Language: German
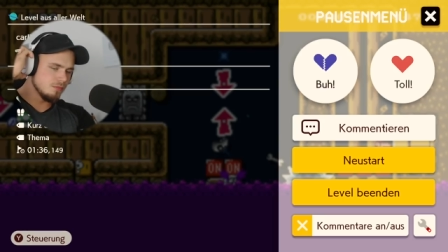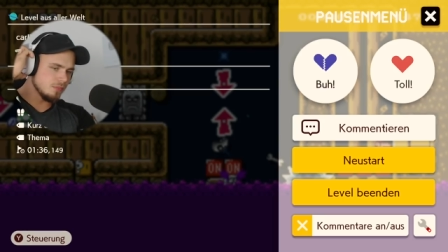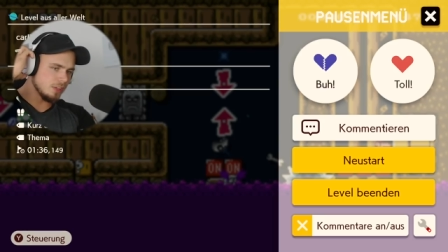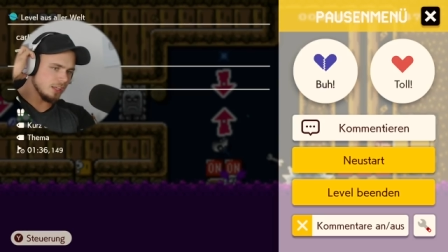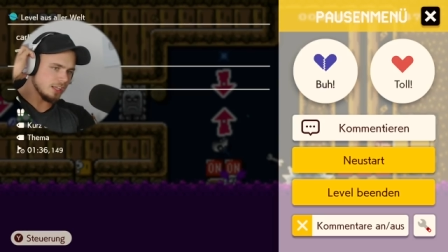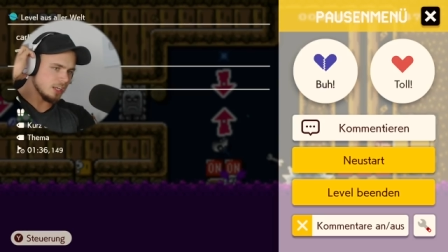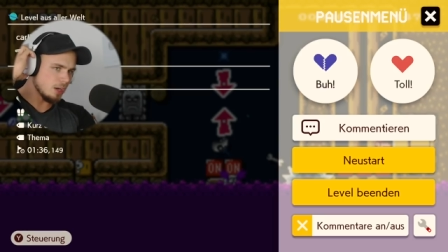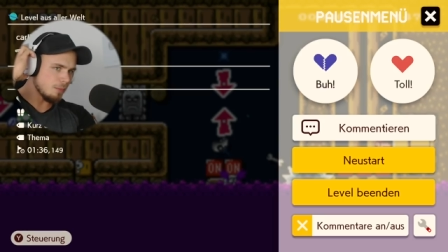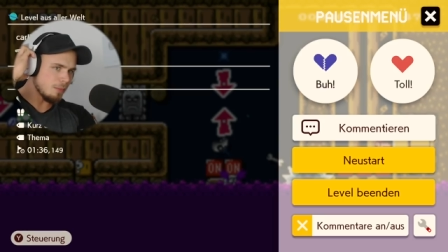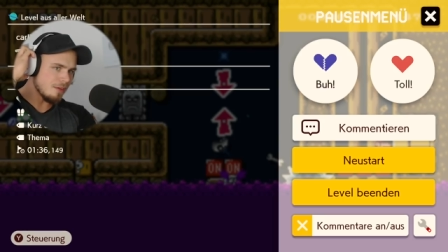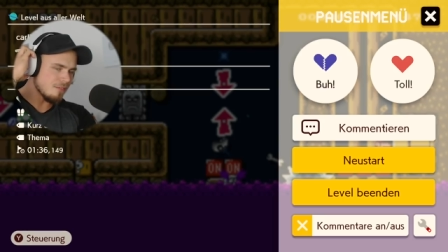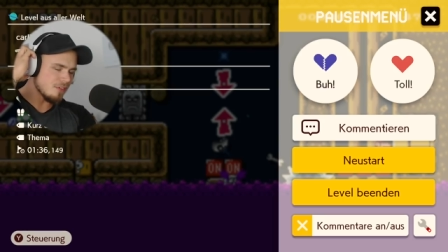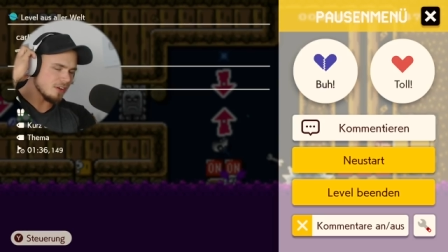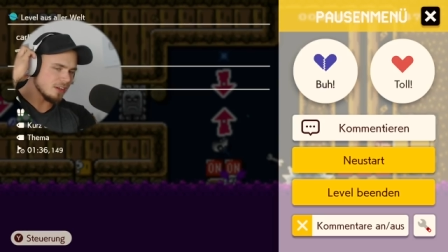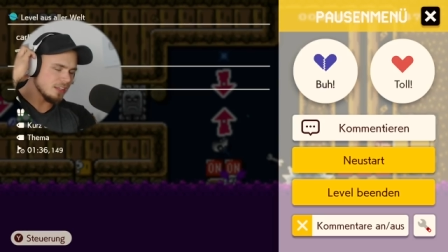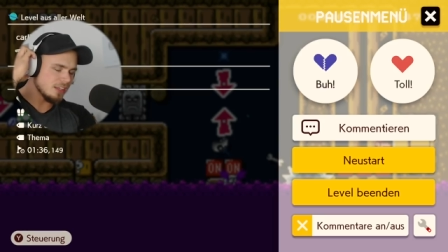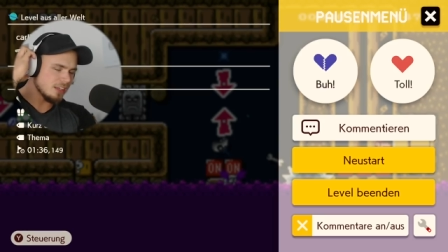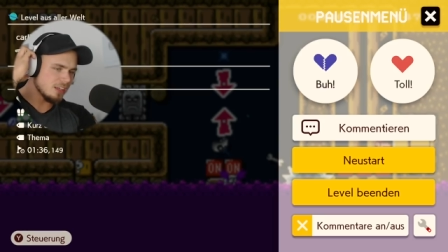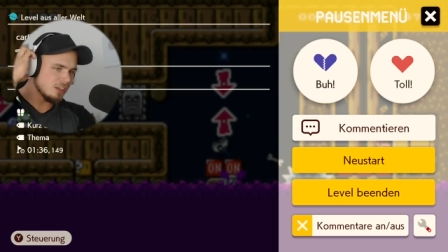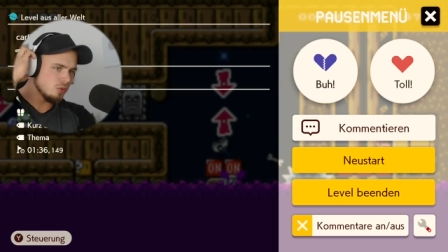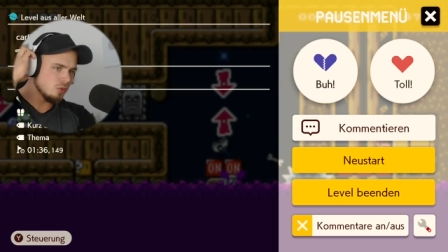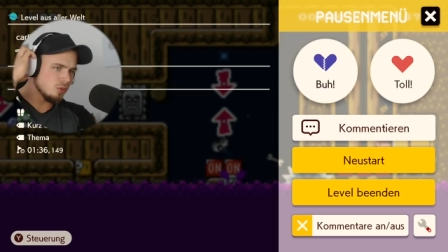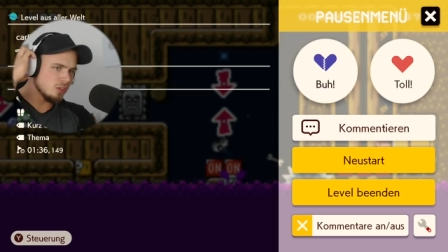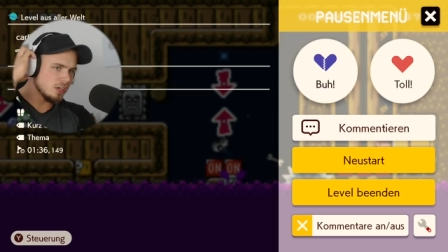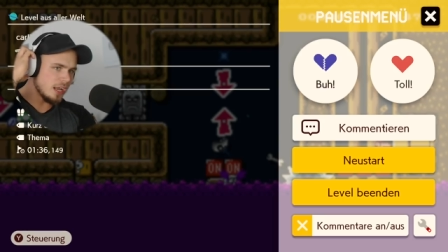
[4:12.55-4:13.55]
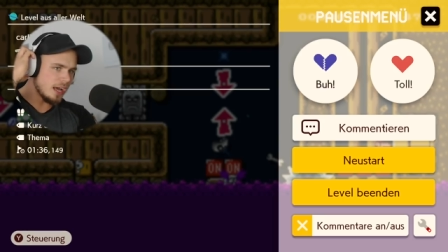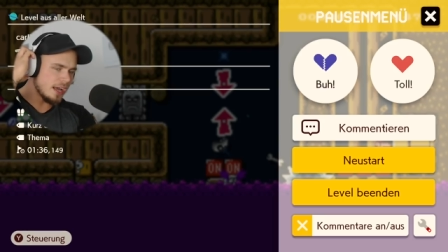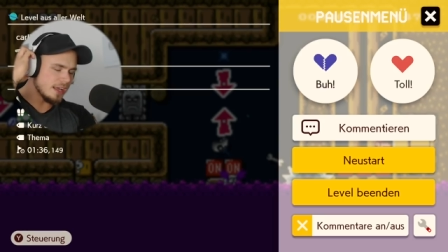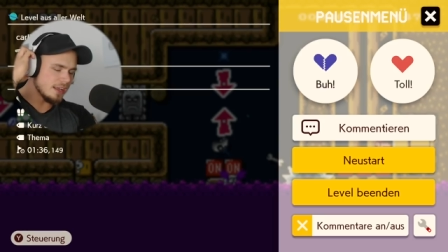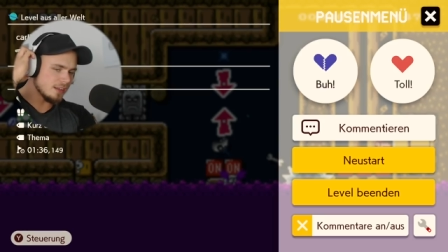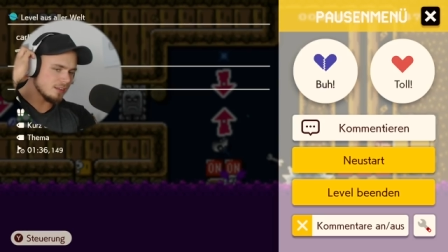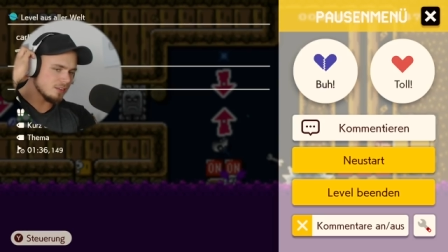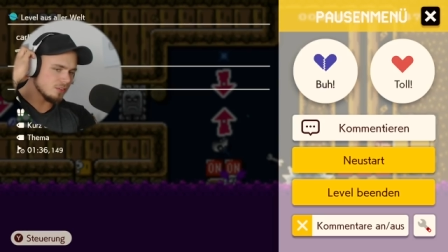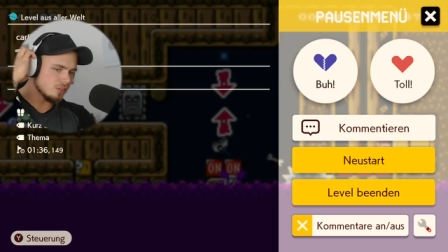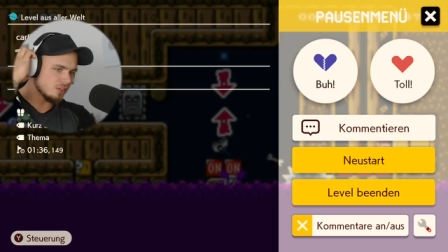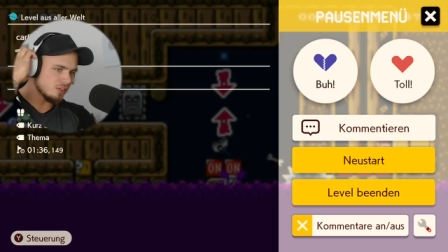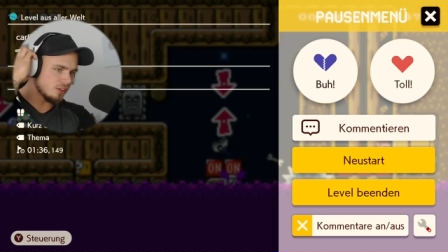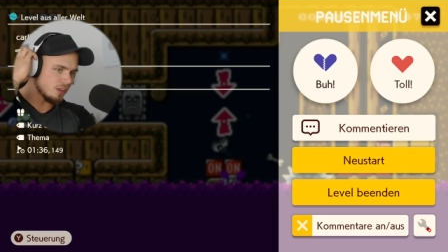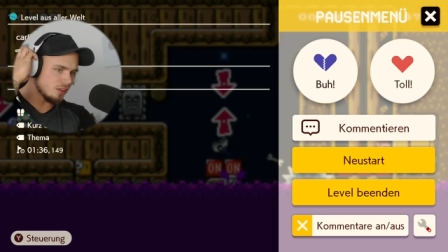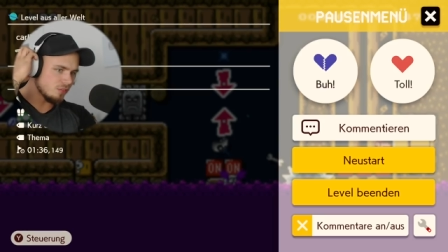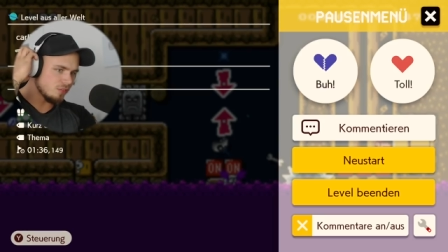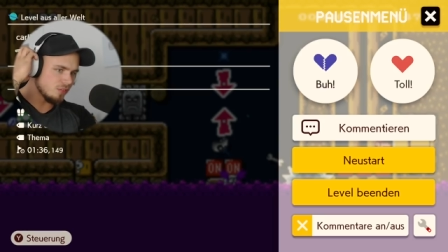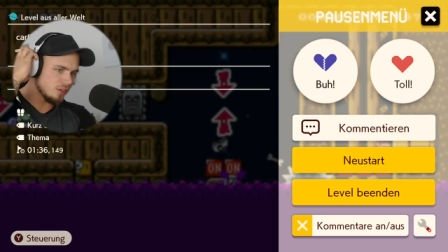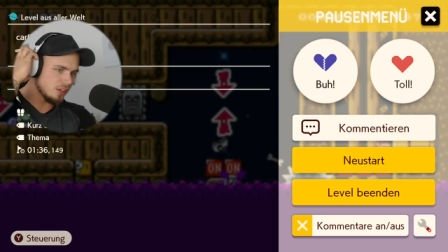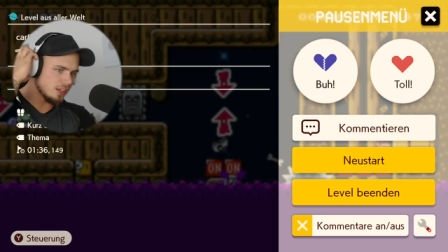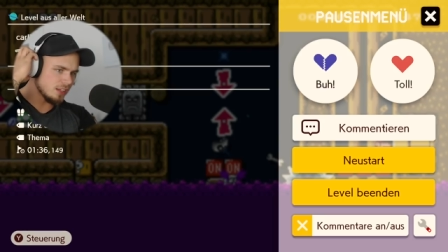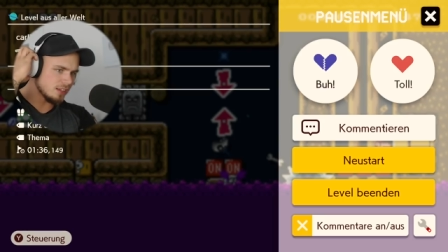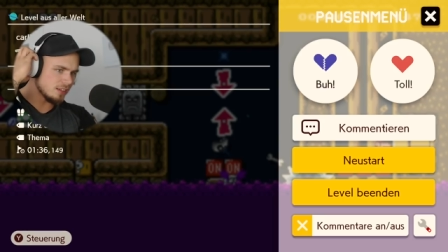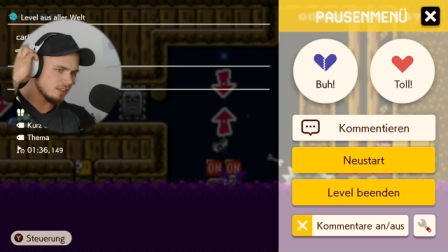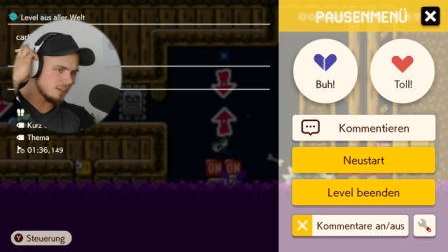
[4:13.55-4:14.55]
Ich glaube einfach nicht genügend Likes und
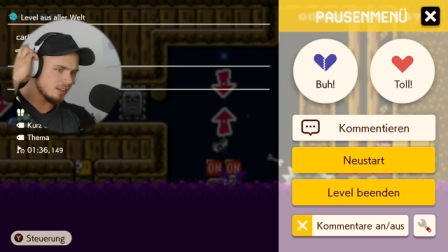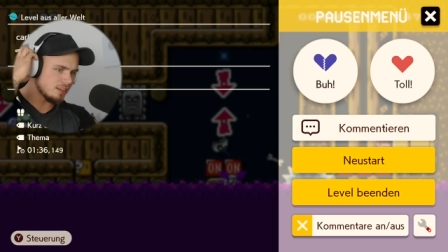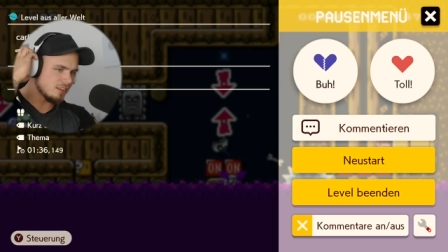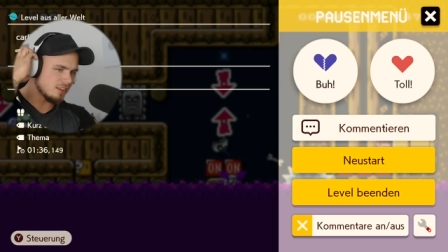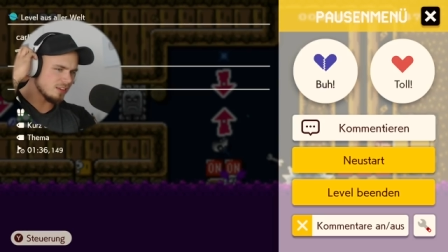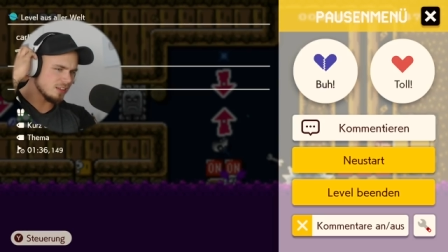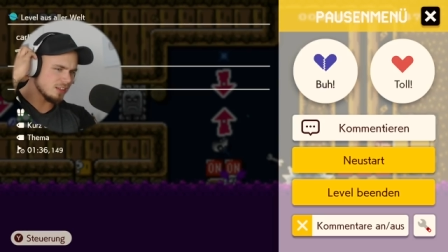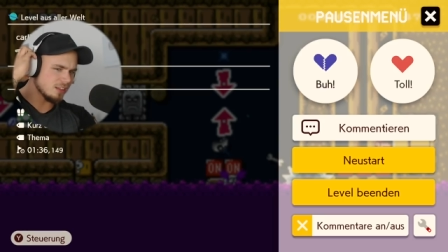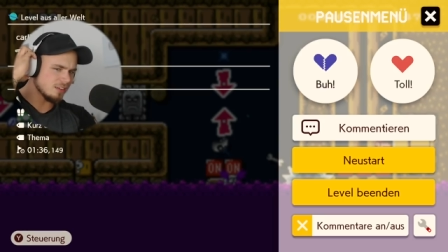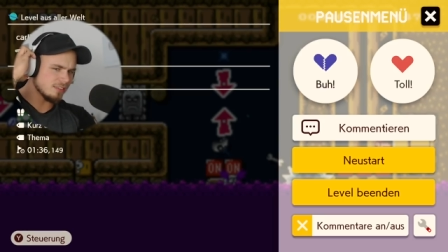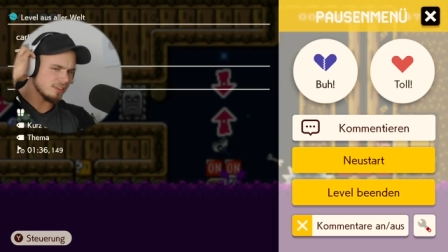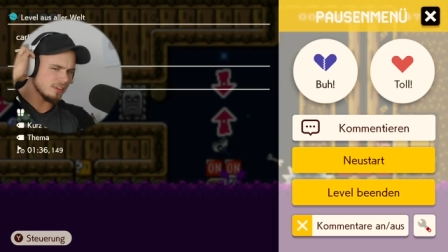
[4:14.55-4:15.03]
deswegen geht das Headset die ganze Zeit